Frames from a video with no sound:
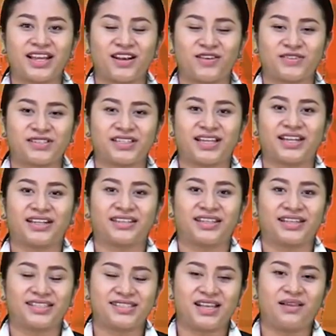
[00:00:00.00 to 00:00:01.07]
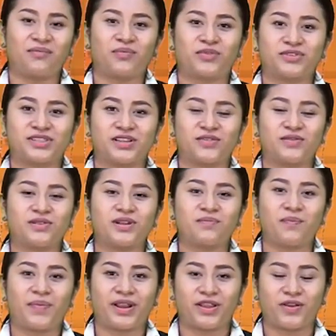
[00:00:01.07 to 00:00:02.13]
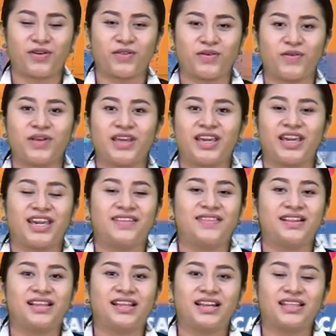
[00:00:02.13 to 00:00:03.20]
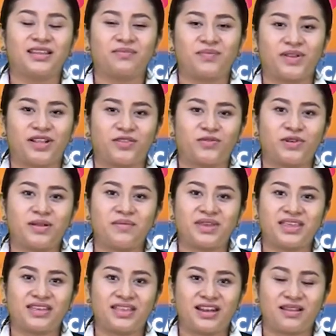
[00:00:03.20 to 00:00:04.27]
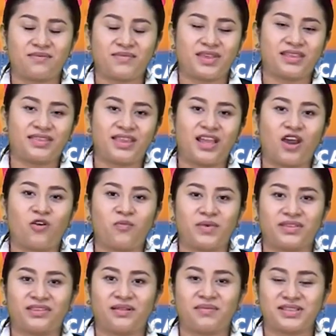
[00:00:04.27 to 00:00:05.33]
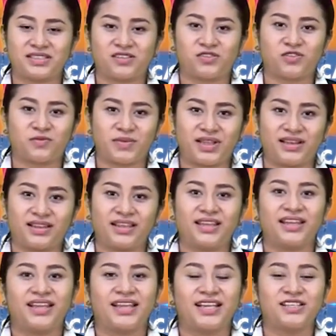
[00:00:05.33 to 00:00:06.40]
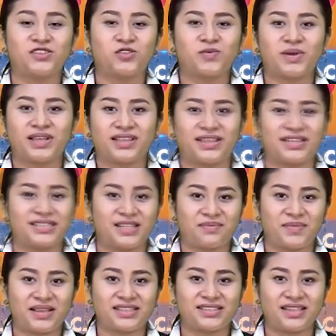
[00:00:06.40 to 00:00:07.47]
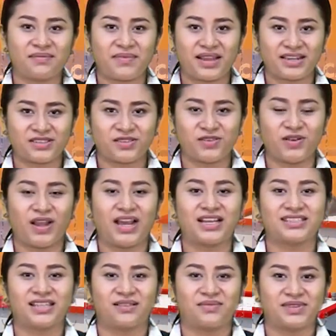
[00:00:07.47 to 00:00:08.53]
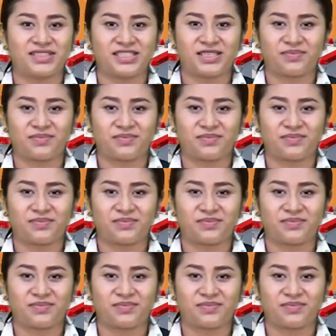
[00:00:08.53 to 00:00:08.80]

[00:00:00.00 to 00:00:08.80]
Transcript: calor se caracteriza por ser un periodo en el que la temperatura media del ambiente aumenta más de lo normal esto va desde el mes de marzo hasta el mes de